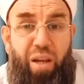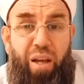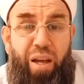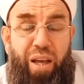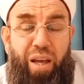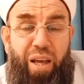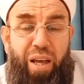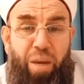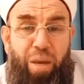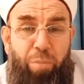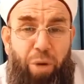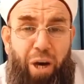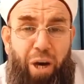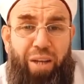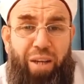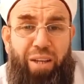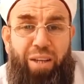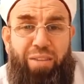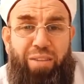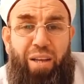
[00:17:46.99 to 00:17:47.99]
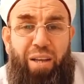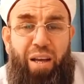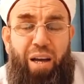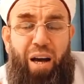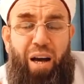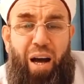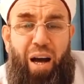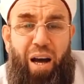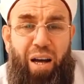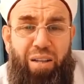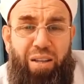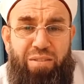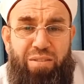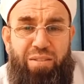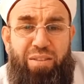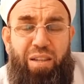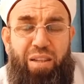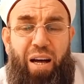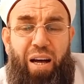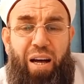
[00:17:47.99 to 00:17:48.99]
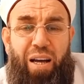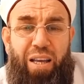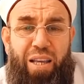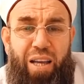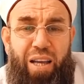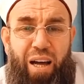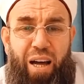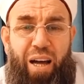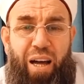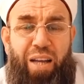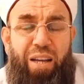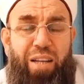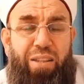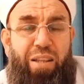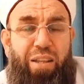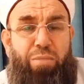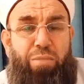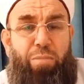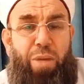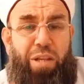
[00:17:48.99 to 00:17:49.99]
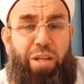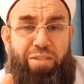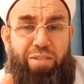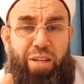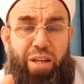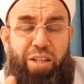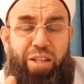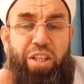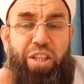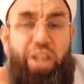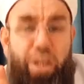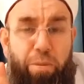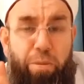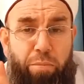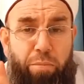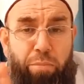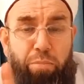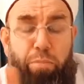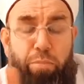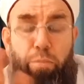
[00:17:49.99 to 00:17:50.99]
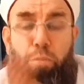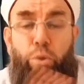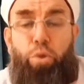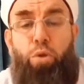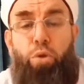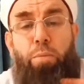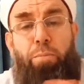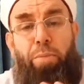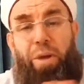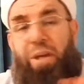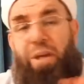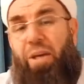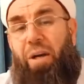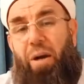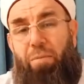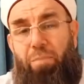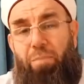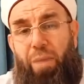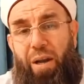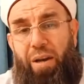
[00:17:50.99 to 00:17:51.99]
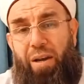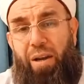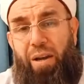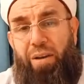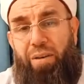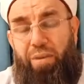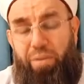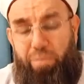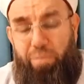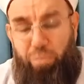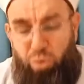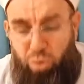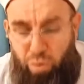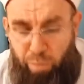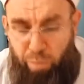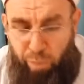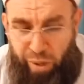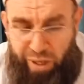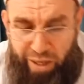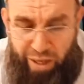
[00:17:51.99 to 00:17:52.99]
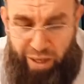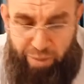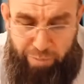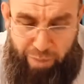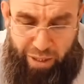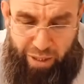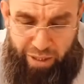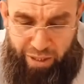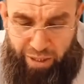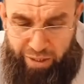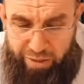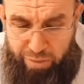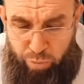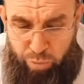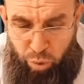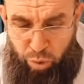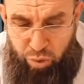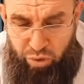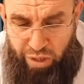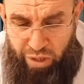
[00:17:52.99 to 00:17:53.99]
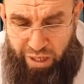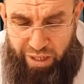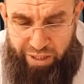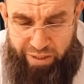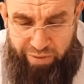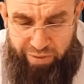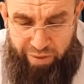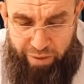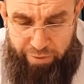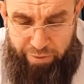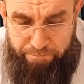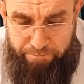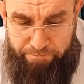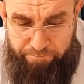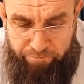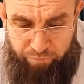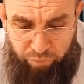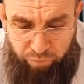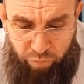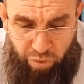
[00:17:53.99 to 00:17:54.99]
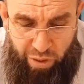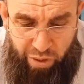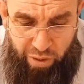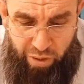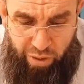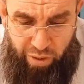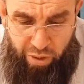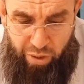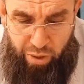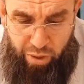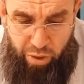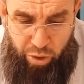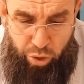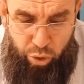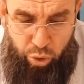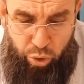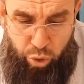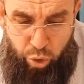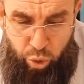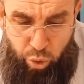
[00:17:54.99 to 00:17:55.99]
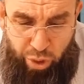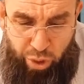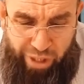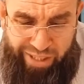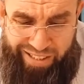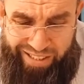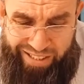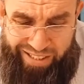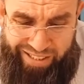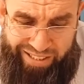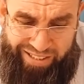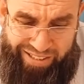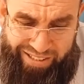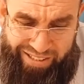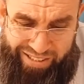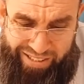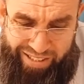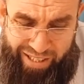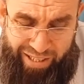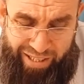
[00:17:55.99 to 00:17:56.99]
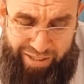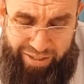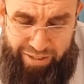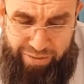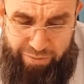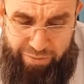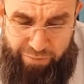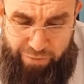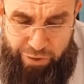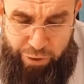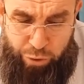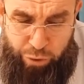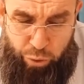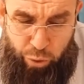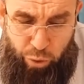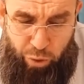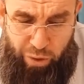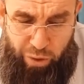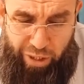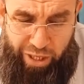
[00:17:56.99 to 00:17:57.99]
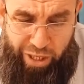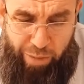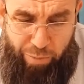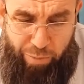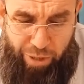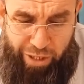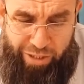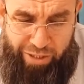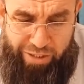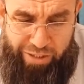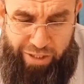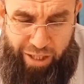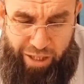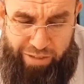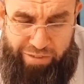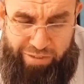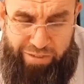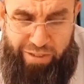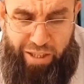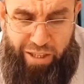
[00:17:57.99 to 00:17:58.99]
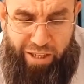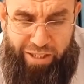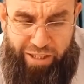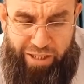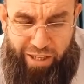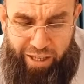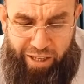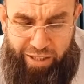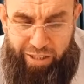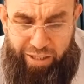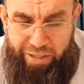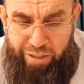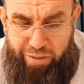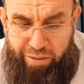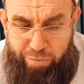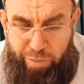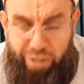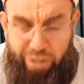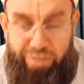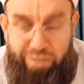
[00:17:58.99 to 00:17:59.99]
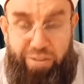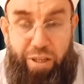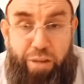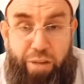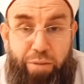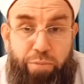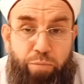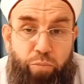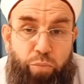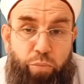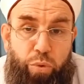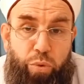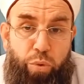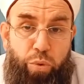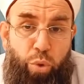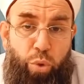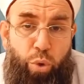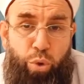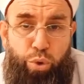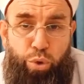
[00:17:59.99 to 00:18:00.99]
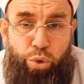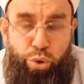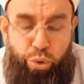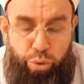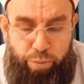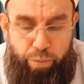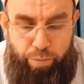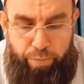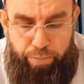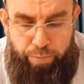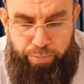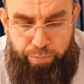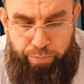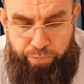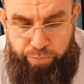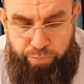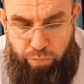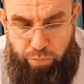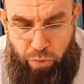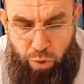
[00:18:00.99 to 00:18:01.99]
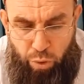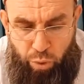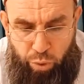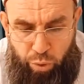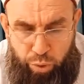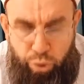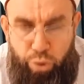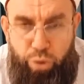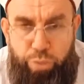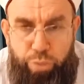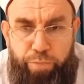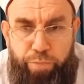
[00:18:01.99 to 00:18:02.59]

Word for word: Emanete asla ihanet etmezler. Kim? Bütün peygamberler. Bütün peygamberlerde bu özellik var. Güvenilirdirler, virgül. Emanete asla ihanet etmezler. 3 3